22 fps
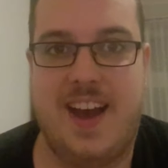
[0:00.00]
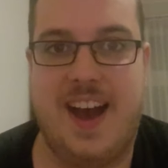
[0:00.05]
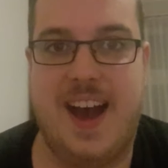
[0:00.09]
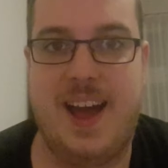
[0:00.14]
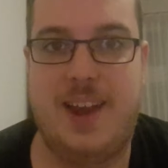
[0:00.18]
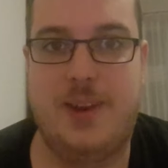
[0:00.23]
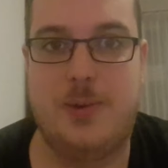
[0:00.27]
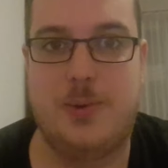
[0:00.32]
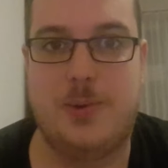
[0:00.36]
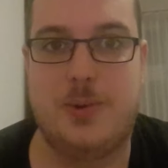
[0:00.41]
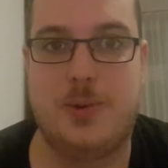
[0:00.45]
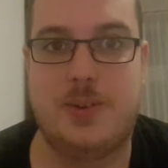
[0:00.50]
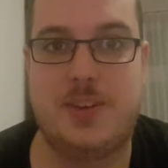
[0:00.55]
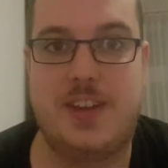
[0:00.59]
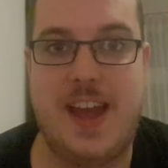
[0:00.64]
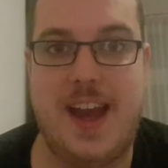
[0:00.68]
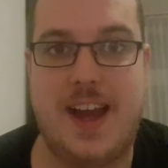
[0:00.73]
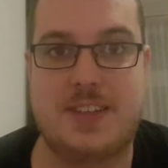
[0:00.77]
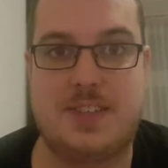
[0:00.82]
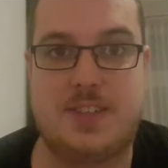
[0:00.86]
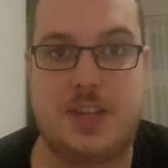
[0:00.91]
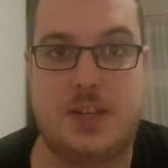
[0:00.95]
Hallo und
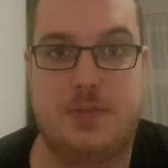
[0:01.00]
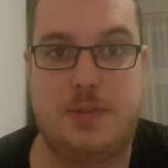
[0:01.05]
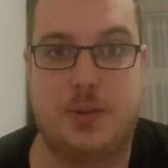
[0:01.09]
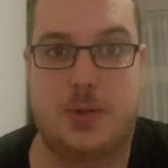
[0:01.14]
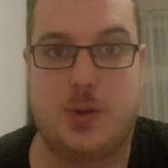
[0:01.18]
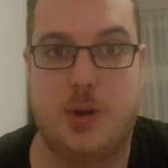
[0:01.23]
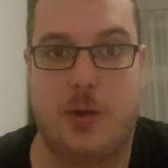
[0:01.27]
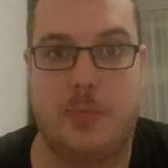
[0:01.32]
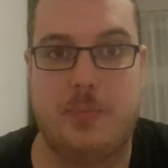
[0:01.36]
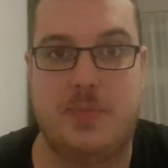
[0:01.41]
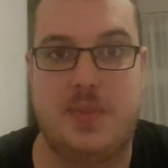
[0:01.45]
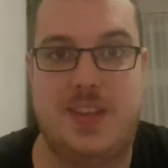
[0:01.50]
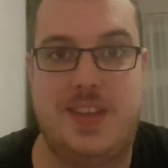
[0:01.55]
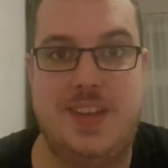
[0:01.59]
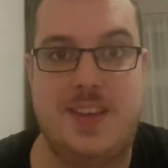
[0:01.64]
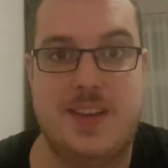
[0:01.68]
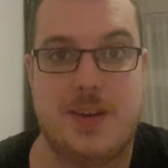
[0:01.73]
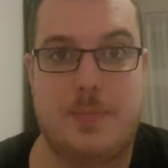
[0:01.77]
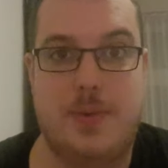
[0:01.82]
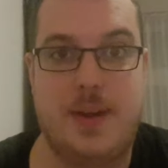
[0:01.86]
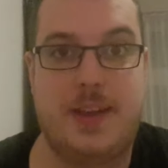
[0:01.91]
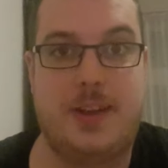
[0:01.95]
herzlich willkommen
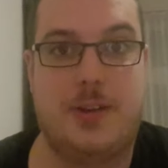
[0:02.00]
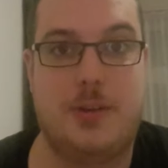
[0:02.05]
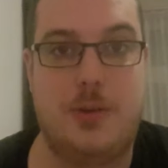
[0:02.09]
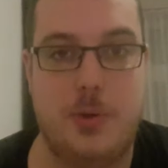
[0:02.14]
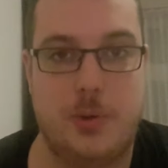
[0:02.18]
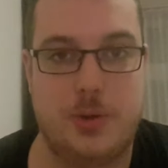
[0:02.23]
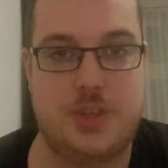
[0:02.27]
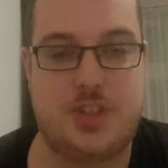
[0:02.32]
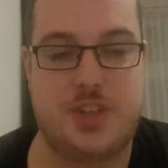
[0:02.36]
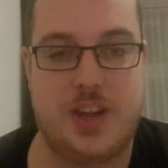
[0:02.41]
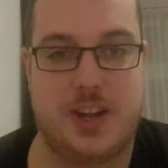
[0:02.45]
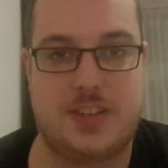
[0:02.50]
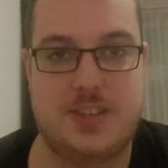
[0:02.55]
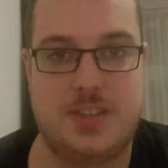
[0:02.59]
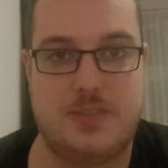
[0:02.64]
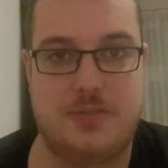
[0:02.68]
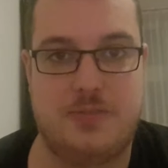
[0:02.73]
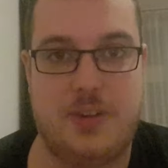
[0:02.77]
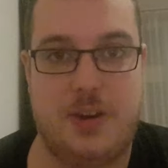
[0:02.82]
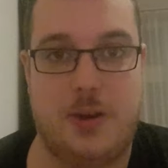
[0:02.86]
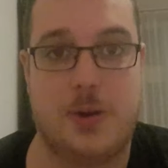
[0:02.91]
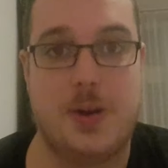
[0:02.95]
hier bei Klönschnack
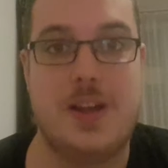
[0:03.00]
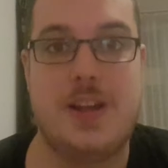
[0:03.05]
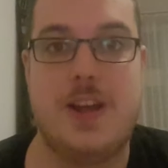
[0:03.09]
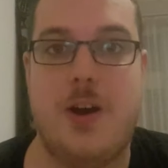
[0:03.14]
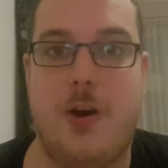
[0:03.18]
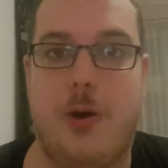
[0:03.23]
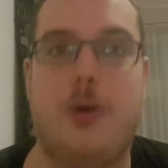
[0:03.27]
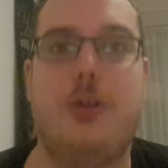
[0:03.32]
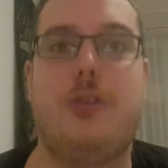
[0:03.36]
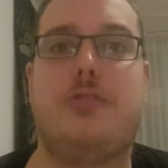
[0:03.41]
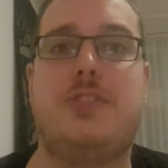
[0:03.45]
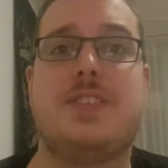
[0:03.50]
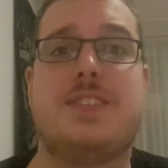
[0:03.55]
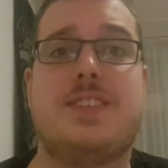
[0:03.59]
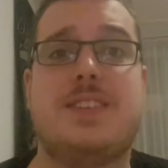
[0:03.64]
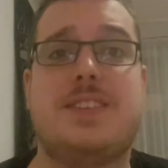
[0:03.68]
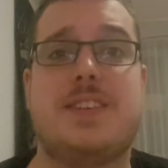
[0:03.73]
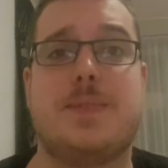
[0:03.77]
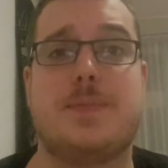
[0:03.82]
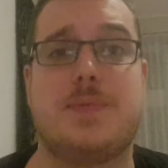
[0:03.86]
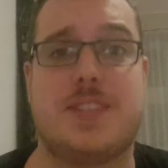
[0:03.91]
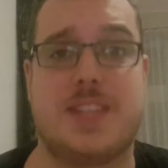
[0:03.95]
TV. Und wir
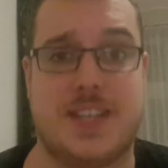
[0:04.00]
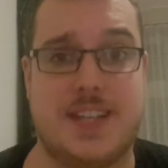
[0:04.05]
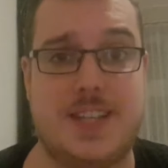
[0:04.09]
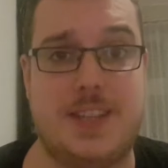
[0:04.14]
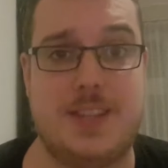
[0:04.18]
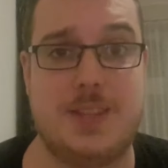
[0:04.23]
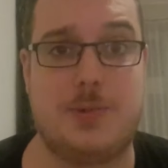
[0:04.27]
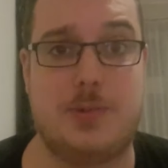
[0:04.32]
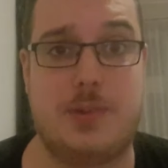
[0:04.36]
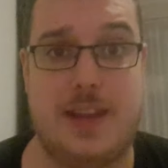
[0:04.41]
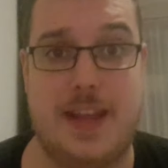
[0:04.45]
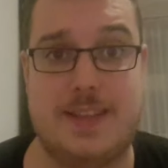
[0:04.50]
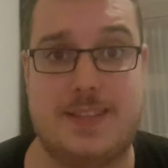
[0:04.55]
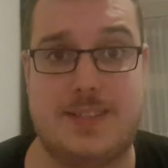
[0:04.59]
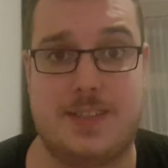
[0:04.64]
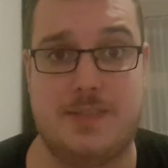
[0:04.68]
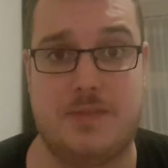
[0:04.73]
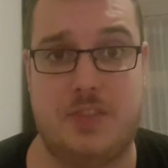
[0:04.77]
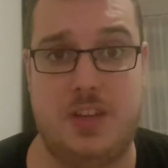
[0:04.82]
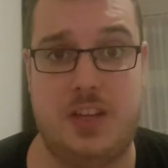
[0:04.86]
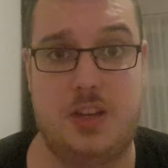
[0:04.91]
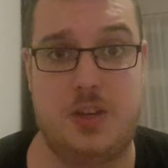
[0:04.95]
sind im dritten und
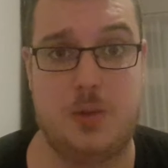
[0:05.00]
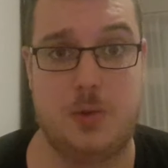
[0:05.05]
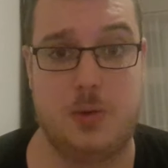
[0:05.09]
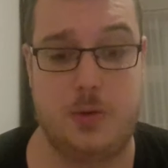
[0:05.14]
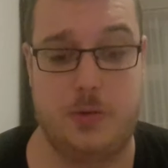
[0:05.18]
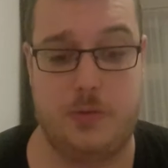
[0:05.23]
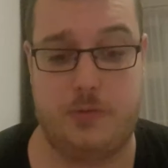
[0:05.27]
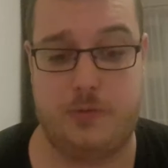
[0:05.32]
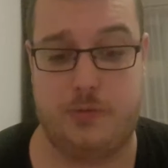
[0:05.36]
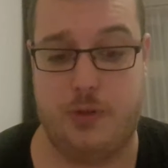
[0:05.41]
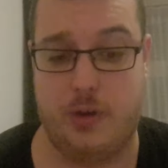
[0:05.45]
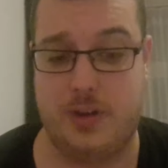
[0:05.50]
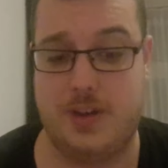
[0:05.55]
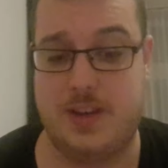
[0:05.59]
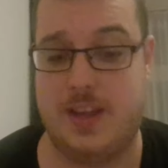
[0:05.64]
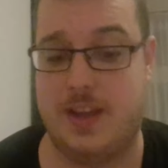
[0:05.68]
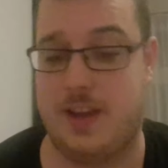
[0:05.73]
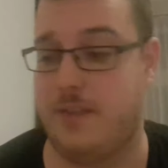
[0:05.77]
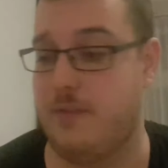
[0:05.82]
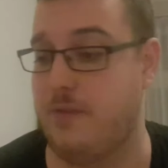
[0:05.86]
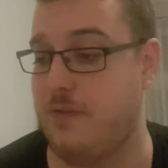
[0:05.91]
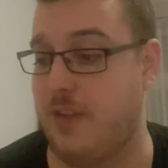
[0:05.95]
letzten Video von
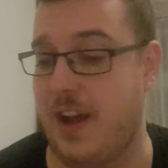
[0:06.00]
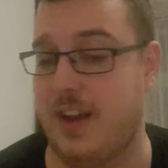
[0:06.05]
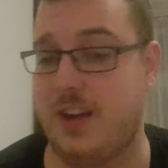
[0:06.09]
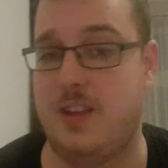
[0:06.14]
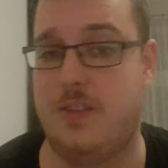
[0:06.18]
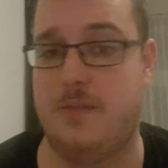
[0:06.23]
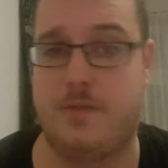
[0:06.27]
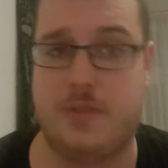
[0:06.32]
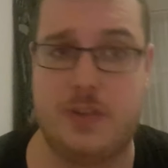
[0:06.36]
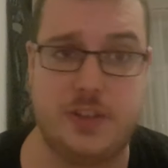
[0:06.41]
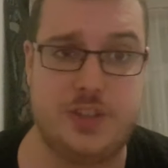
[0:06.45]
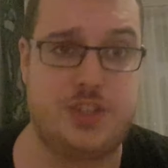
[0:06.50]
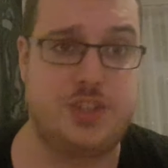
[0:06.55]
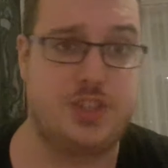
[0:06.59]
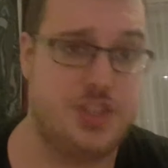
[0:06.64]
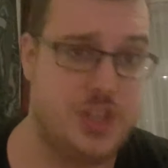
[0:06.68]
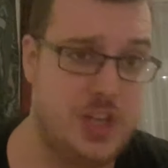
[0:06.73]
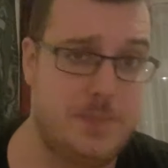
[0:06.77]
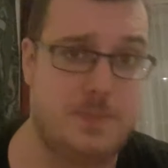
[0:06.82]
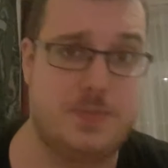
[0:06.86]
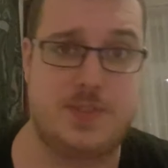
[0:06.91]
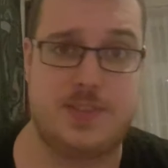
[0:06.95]
der Funny Frisch
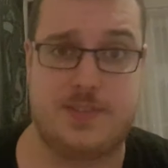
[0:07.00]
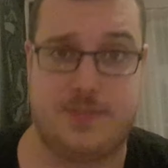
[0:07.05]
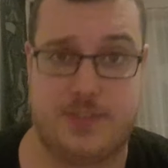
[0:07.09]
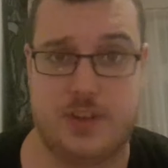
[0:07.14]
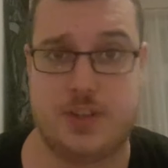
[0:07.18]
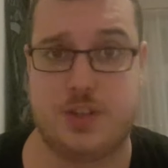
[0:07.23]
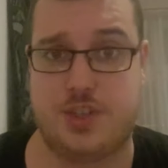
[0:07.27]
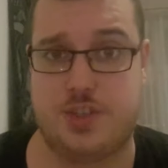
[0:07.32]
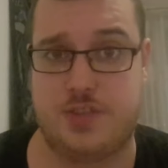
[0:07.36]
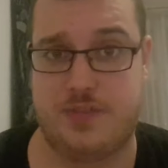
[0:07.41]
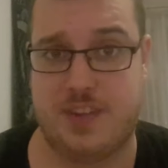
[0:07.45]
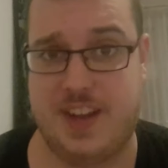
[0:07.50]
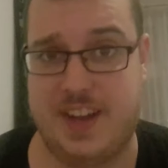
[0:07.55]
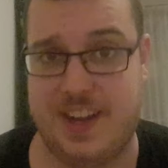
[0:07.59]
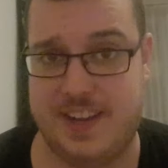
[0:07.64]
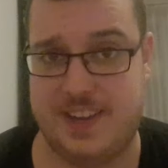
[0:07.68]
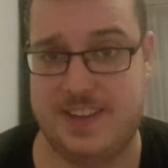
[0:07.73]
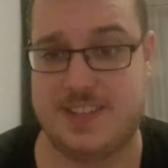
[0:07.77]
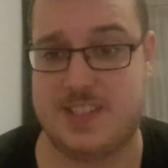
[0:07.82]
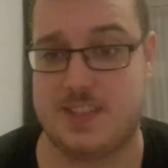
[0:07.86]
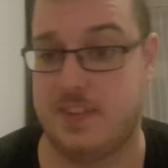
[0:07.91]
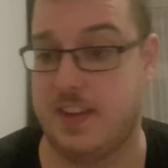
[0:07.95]
Chips
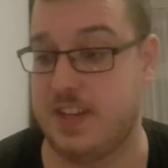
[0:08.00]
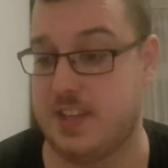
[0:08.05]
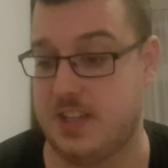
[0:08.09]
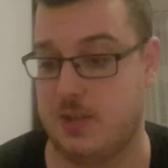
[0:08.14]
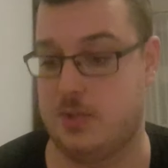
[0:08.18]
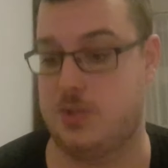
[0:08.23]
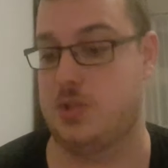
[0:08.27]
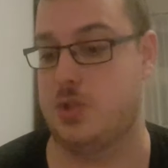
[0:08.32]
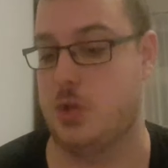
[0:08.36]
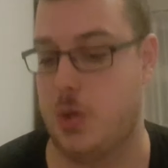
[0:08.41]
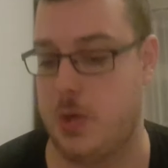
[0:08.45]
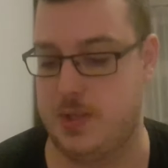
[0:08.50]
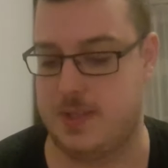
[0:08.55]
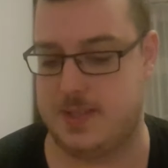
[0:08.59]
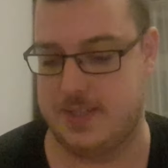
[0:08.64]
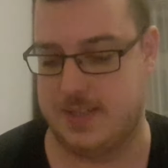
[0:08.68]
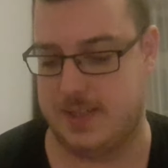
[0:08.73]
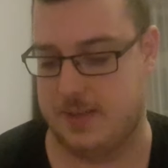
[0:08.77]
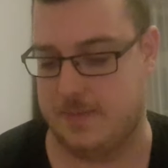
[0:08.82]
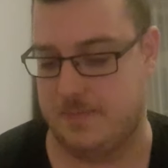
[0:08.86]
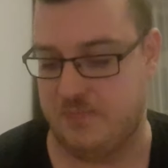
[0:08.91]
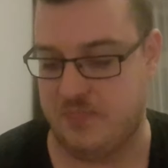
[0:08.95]
Frischwahl
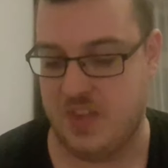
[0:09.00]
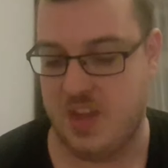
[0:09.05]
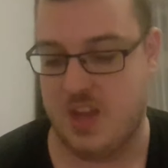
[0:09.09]
2019.